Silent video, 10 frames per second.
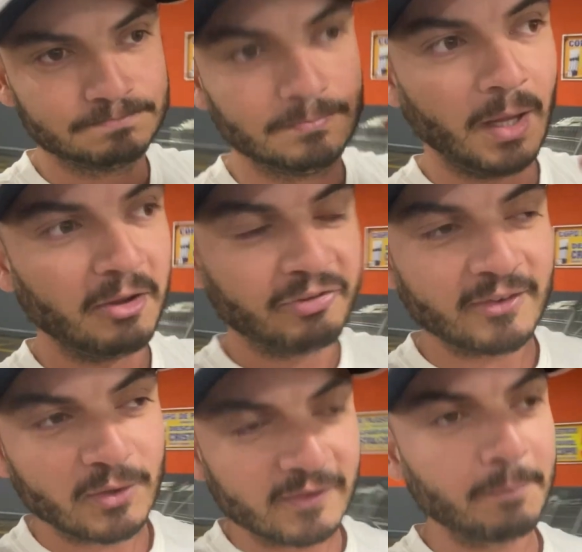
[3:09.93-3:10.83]
é,
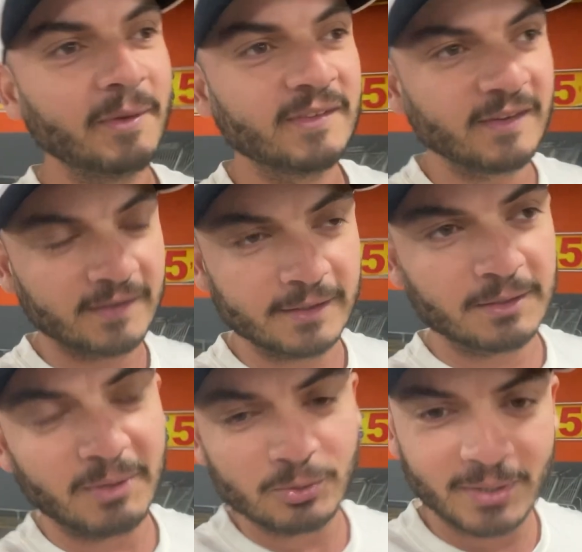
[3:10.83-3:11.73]
façam essa pesquisa aí
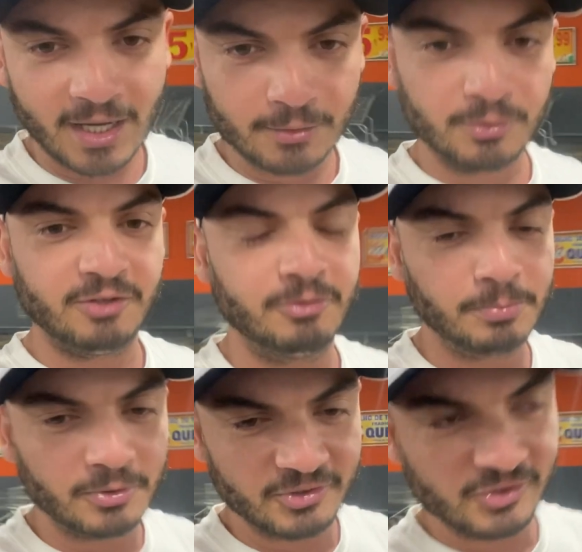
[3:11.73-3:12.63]
também no Mercado Livre,
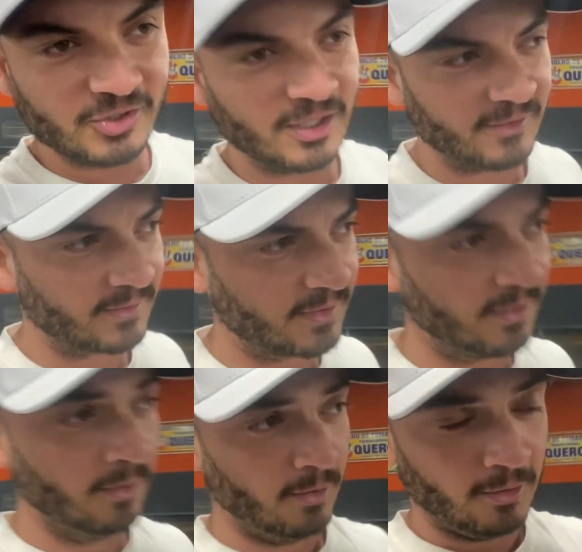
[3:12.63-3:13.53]
por gentileza, que
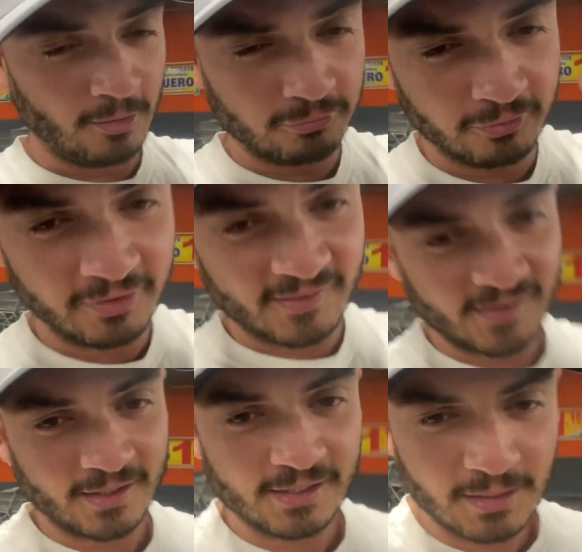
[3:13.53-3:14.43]
eu vou
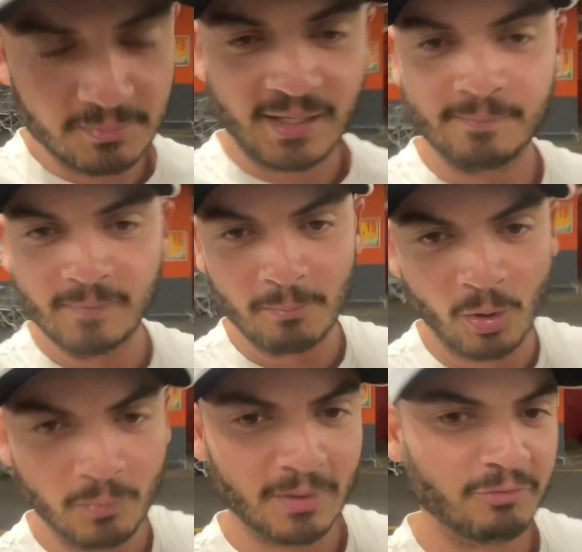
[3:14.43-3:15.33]
fazer aqui também, tá
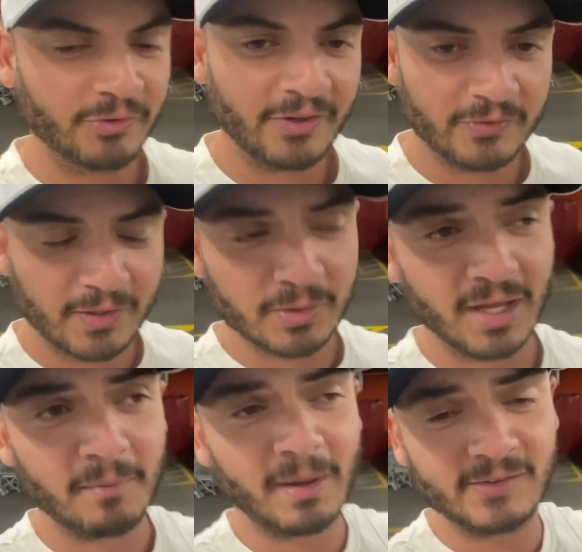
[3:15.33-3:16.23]
bom? Mas é vocês verem o que
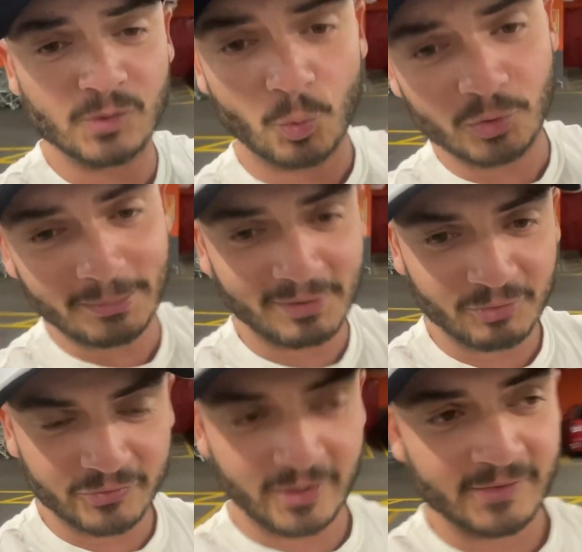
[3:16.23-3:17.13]
é mais em conta para
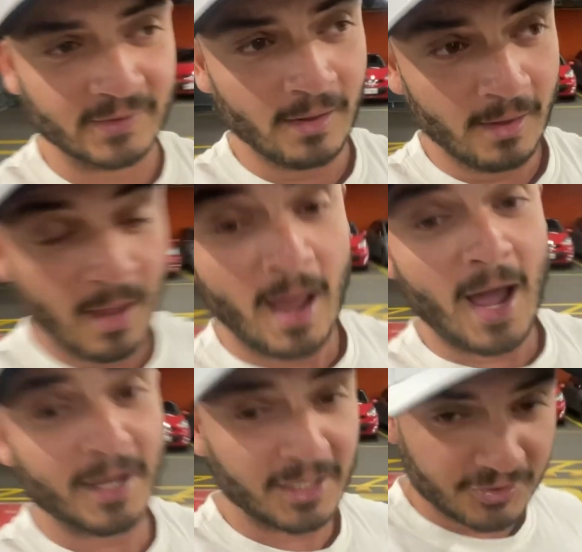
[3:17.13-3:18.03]
vocês.
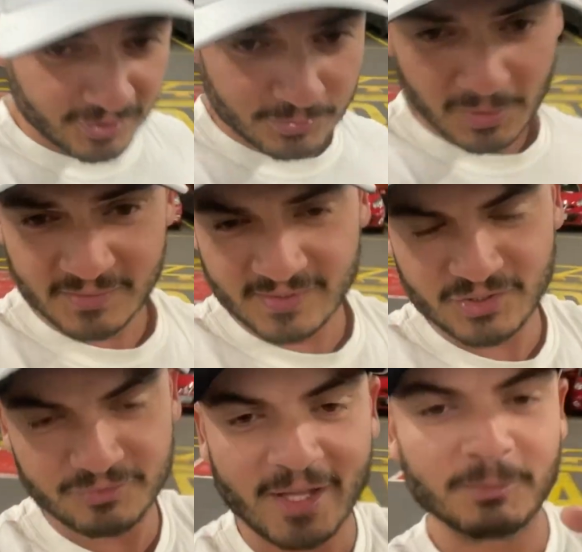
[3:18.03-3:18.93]
Acredito eu que se
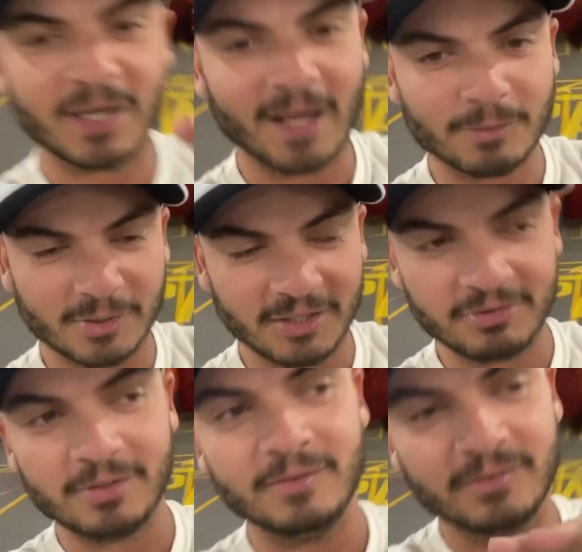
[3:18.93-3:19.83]
tiver no Mercado
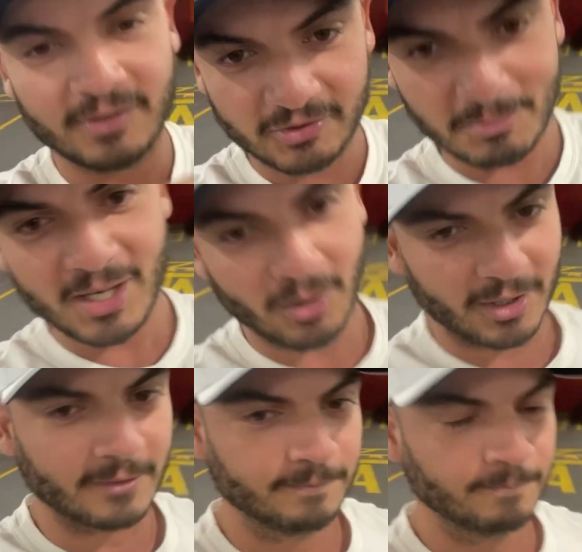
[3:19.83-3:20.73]
Livre seja
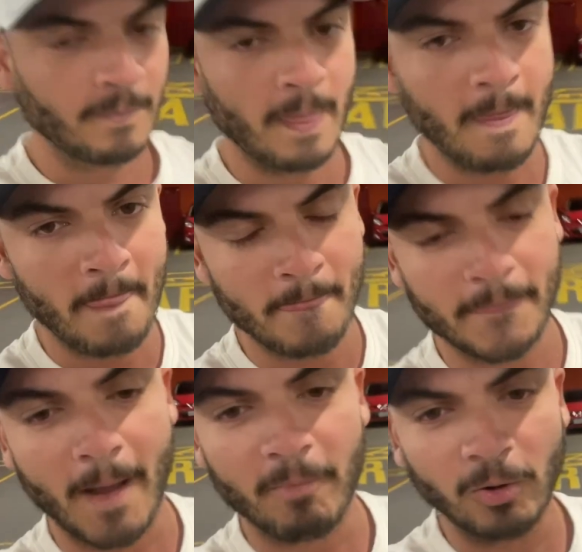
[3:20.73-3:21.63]
melhor,
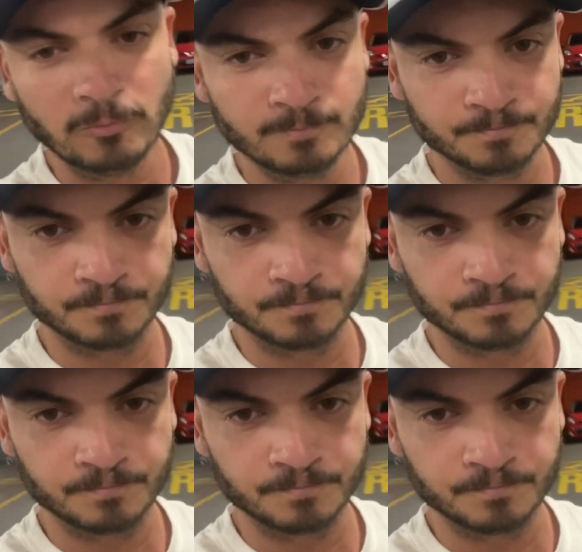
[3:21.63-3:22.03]
tá bom?